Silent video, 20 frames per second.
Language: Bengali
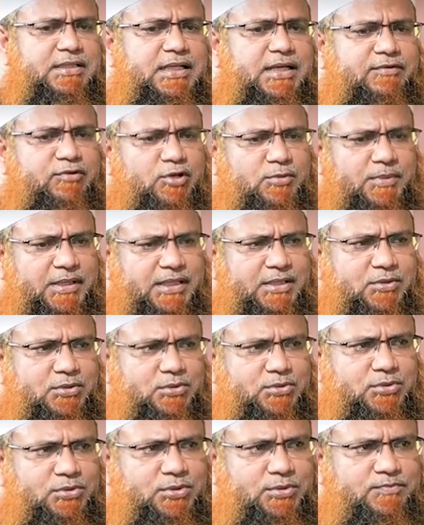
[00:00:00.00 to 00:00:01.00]
নাফরমানি
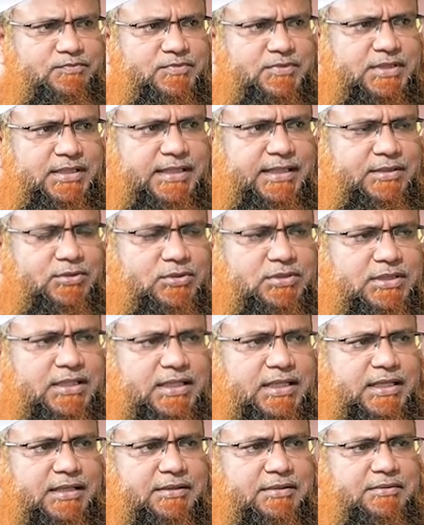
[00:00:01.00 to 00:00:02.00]
করত কিন্তু
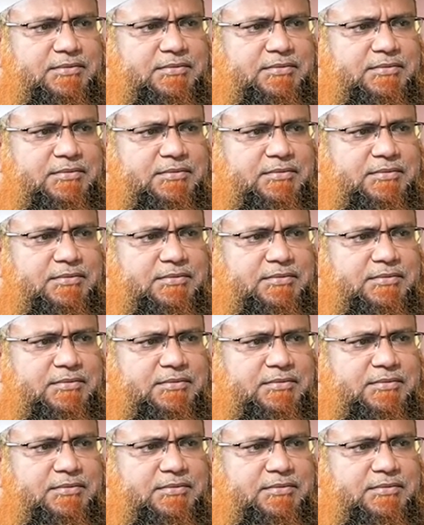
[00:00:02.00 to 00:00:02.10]
তারা